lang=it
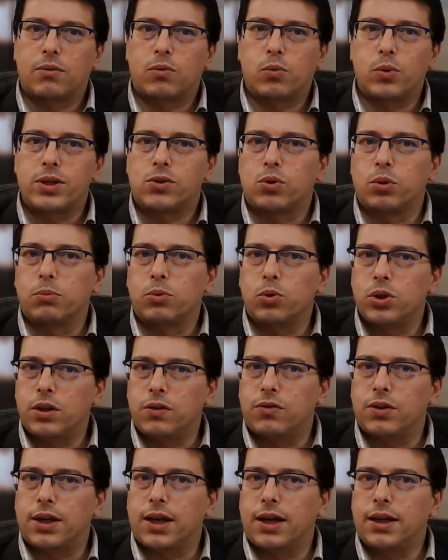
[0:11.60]
Questo
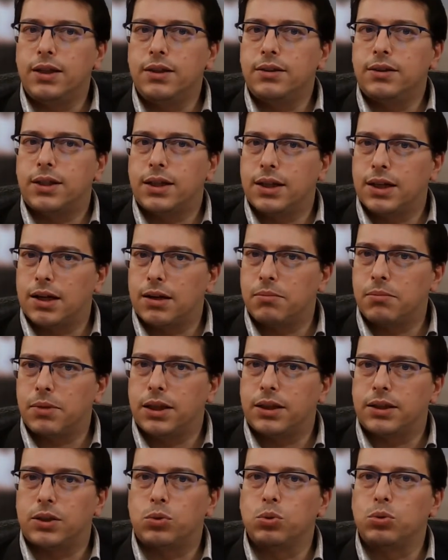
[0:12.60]
modifica
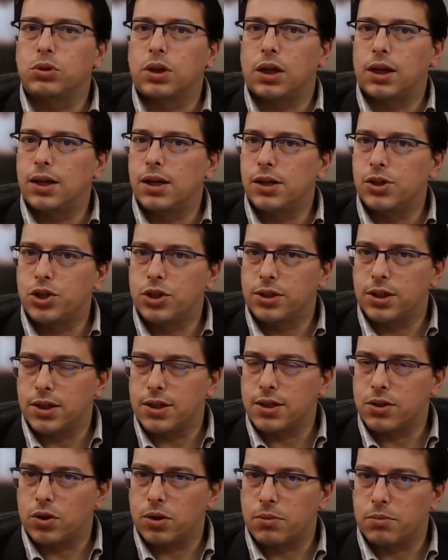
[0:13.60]
integralmente tutta la
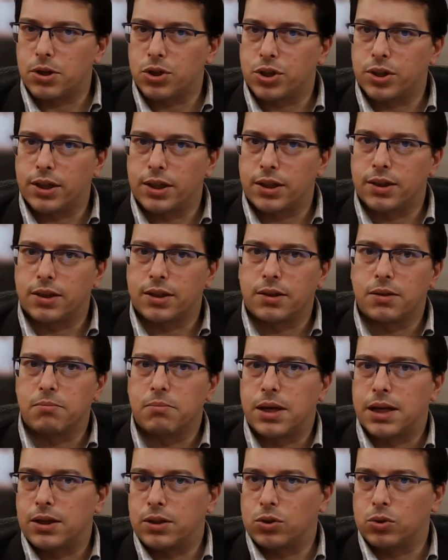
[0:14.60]
legislazione precedente
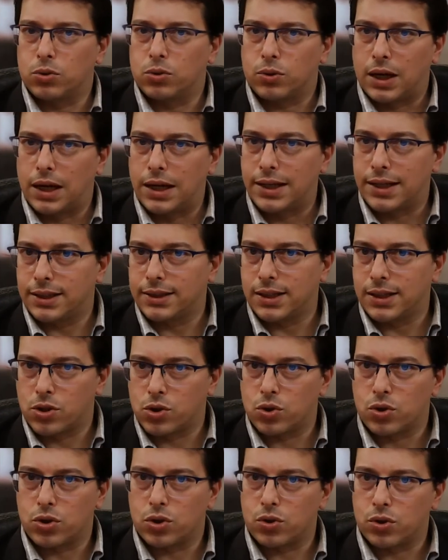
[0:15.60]
in merito alle
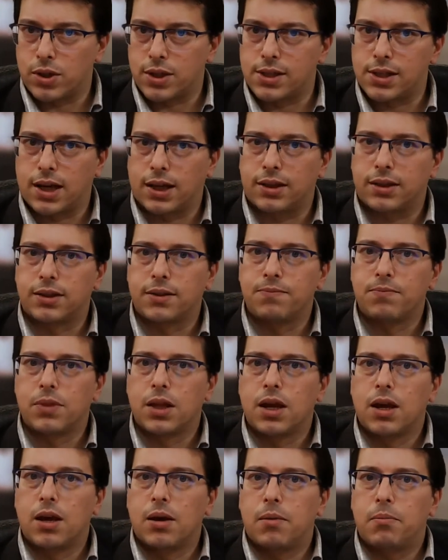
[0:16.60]
radiazioni ionizzanti.
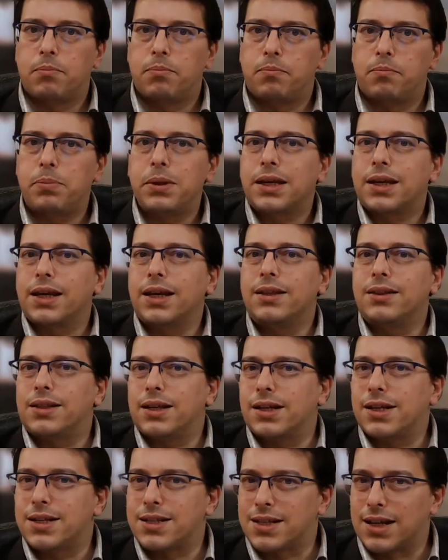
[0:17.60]
Perché
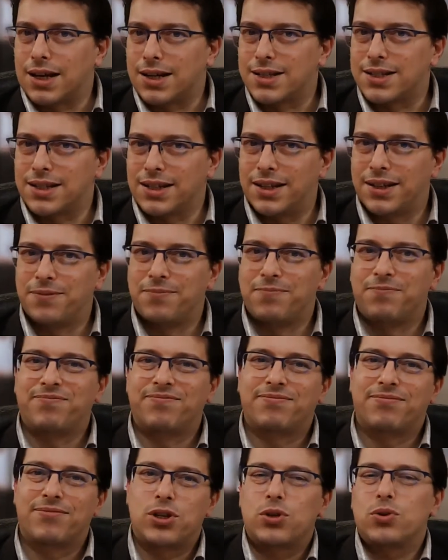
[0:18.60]
interessarsene?
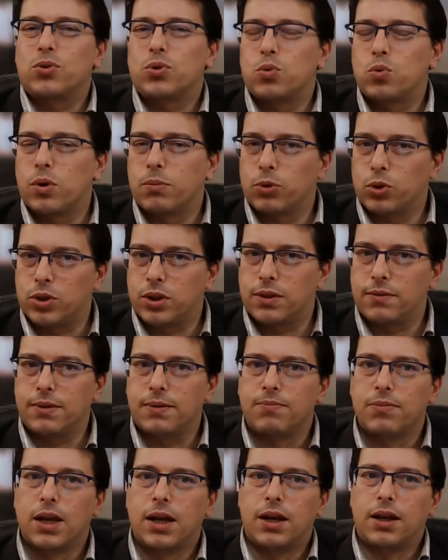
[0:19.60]
Ci sono due
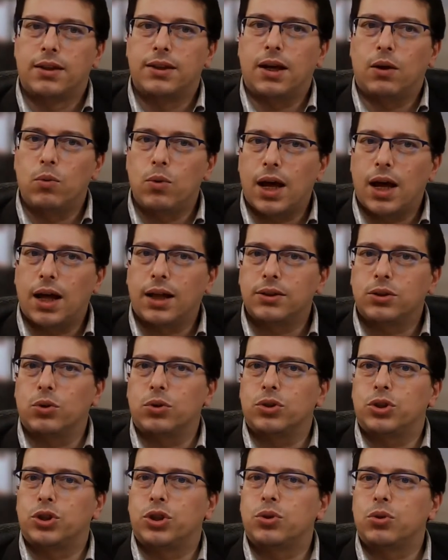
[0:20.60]
motivi. Da un
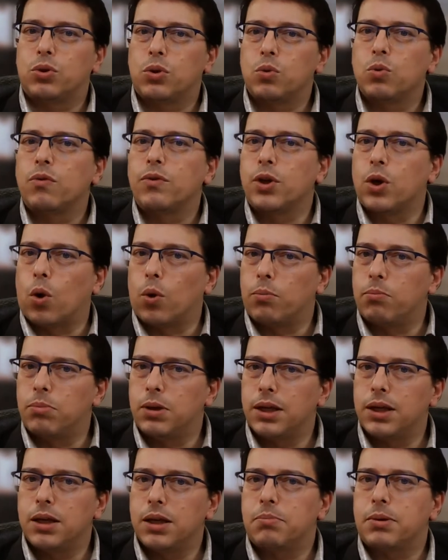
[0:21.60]
lato ci sono nuovi
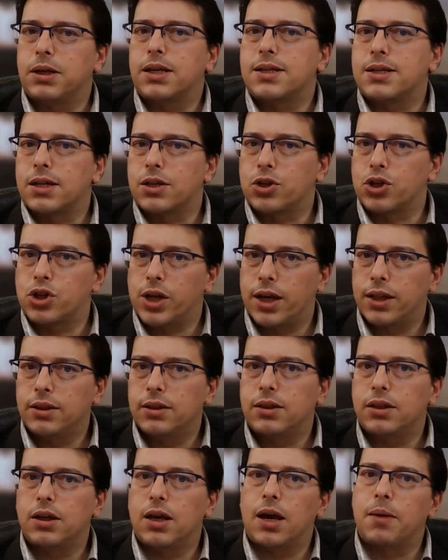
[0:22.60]
obblighi per
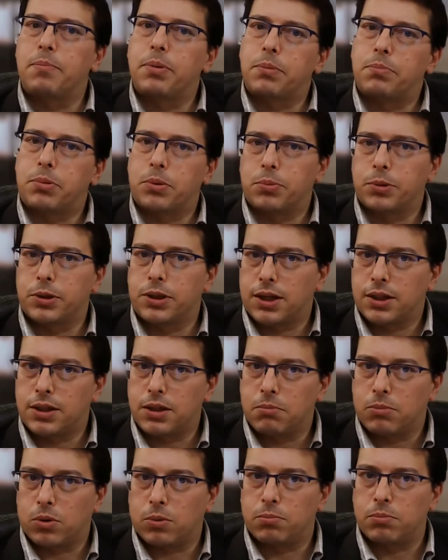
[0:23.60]
esercenti e per proprietari
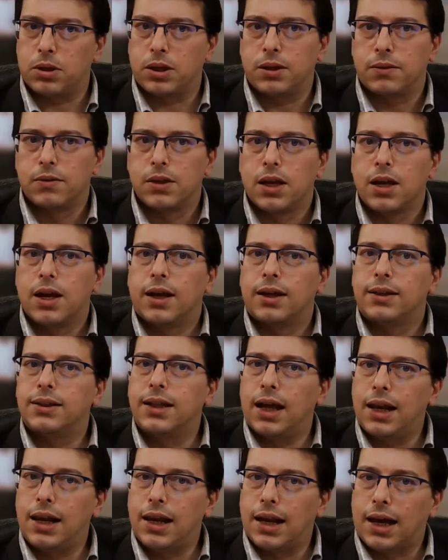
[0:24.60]
di immobili,
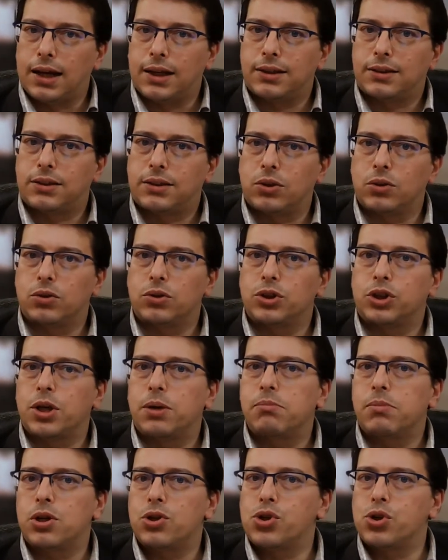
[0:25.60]
dall'altro
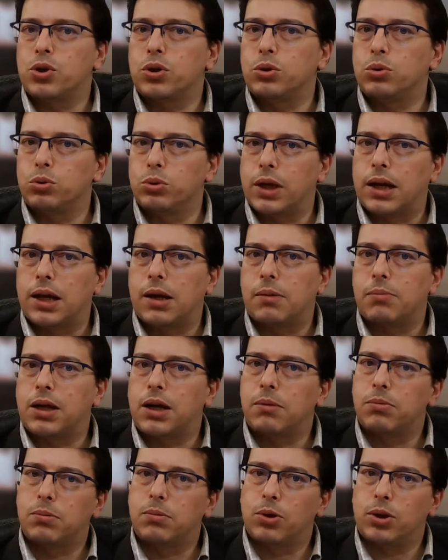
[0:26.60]
c'è maggiore tutela
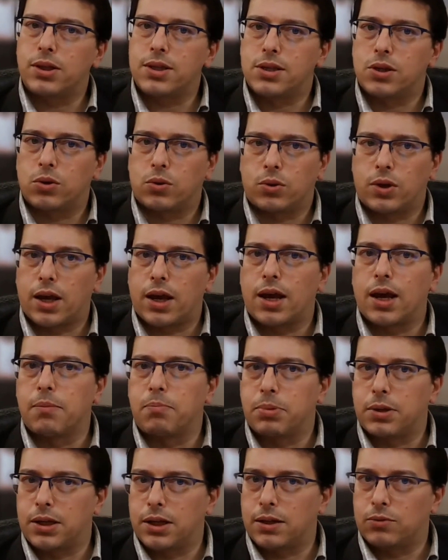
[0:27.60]
per la popolazione
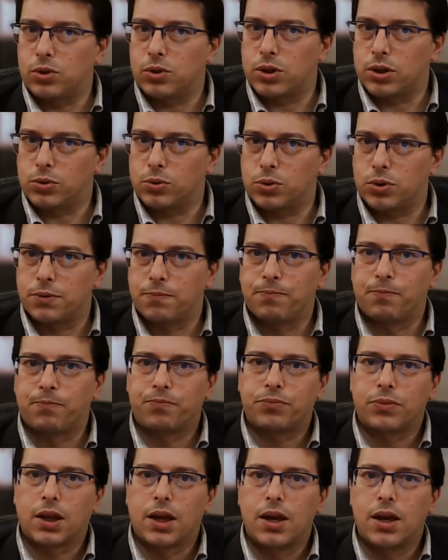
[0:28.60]
e per i
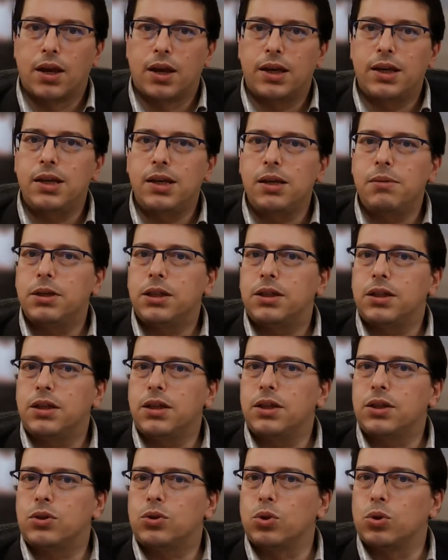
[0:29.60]
lavoratori. I
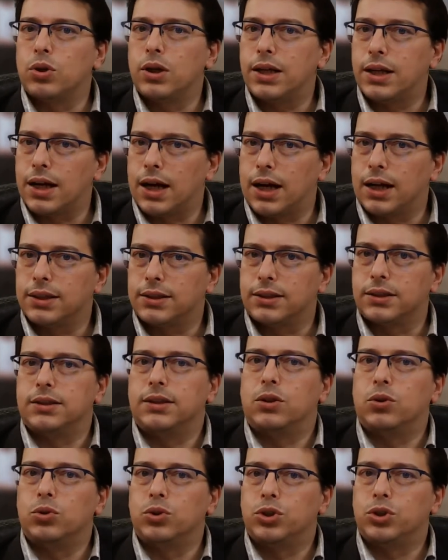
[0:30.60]
limiti tollerati
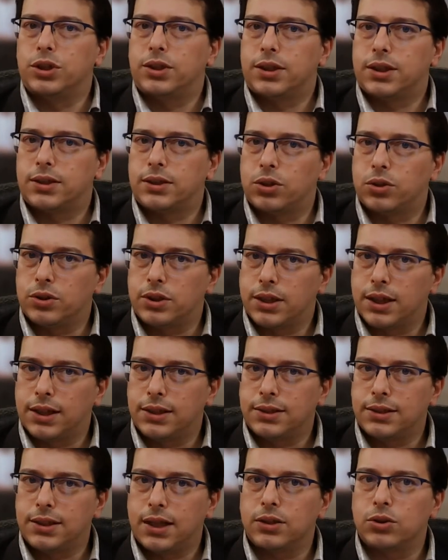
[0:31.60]
di concentrazione di
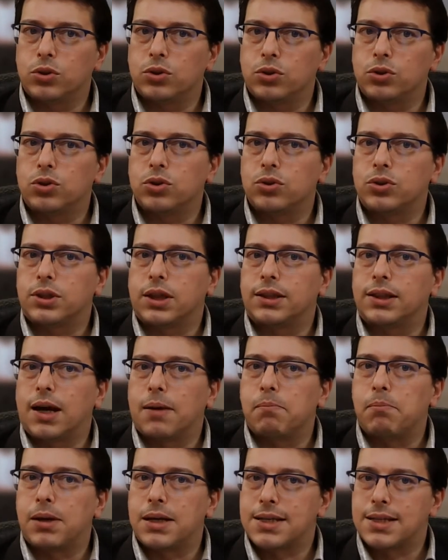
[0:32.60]
gas stradon sono stati
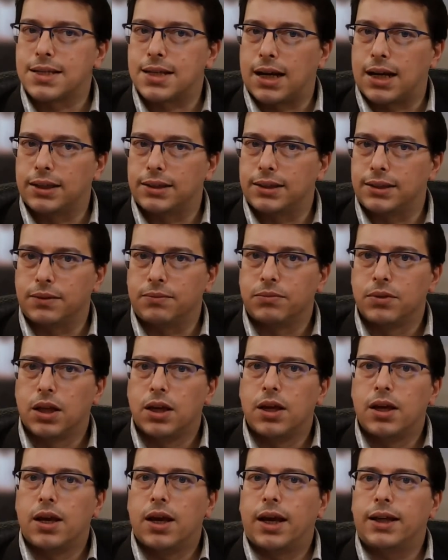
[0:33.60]
abbassati
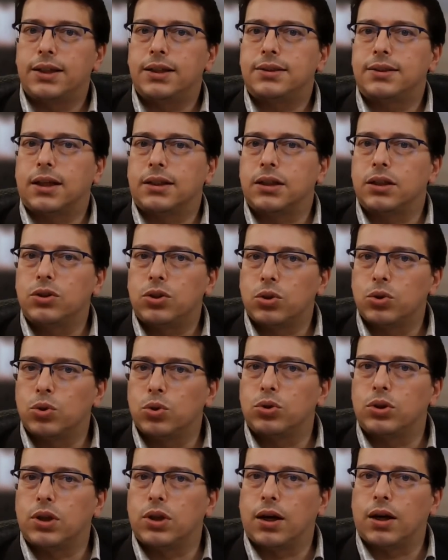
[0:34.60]
ed è stata
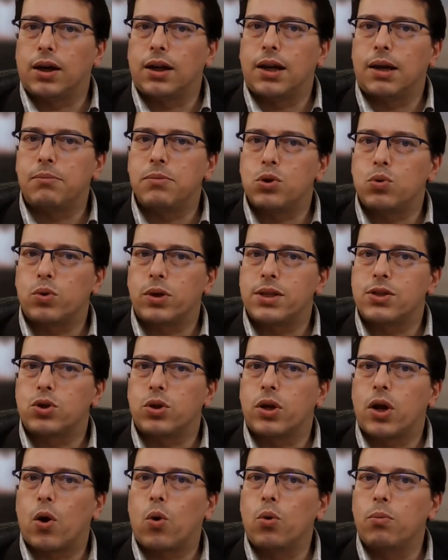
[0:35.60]
introdotta la
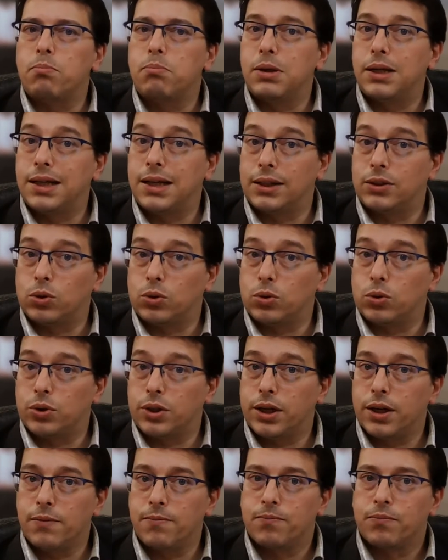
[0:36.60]
misurazione
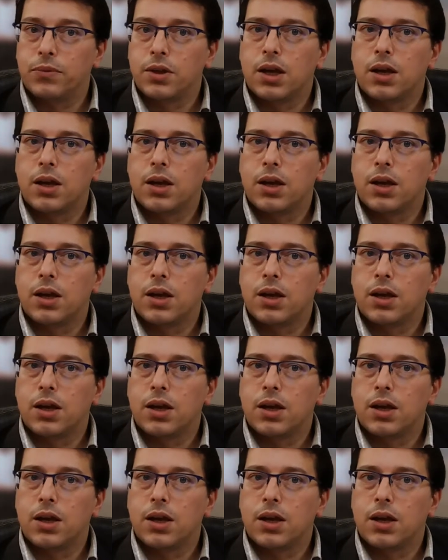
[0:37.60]
obbligatoria